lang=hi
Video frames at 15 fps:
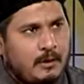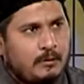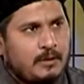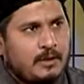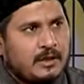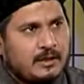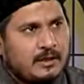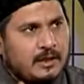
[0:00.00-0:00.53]
वो
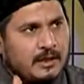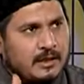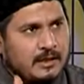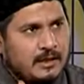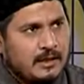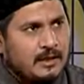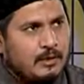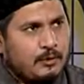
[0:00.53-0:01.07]
किसी के
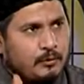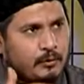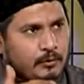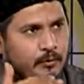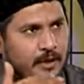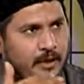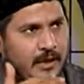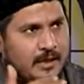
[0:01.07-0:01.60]
ज़रिए
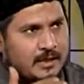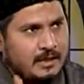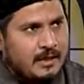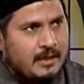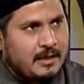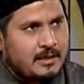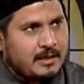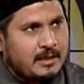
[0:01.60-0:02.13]
रुतबे
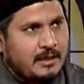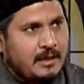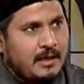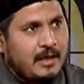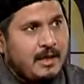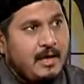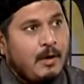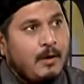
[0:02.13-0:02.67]
हासिल कर
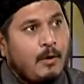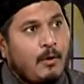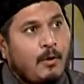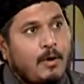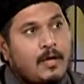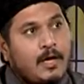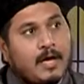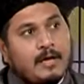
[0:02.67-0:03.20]
सके
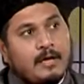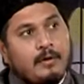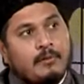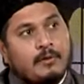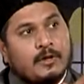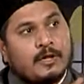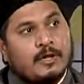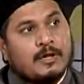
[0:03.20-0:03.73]
और ना ही
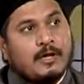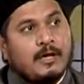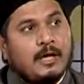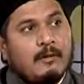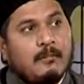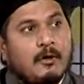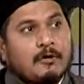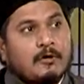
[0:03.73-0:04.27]
वो किसी
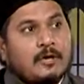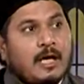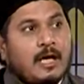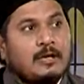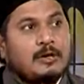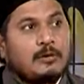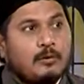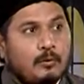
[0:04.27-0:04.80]
का
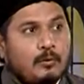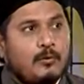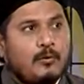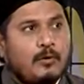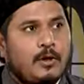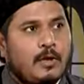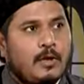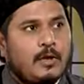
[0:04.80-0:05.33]
मोहताज हो
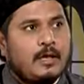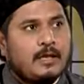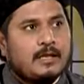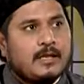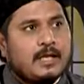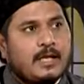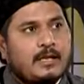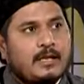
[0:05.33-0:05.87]

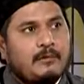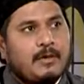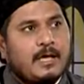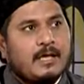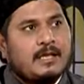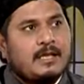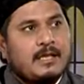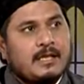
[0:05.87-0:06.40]
इस हम्म।
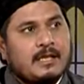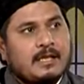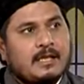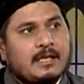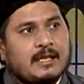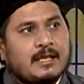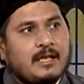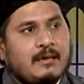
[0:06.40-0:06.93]
एतबार से
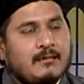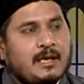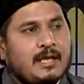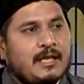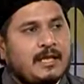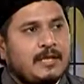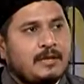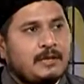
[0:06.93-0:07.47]
इज़्ज़त के
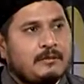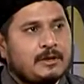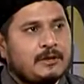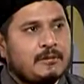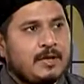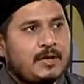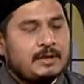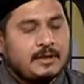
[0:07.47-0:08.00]
मानी ये समझ
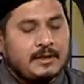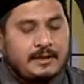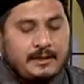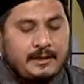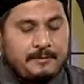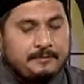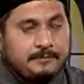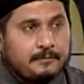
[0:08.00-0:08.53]
में आते हैं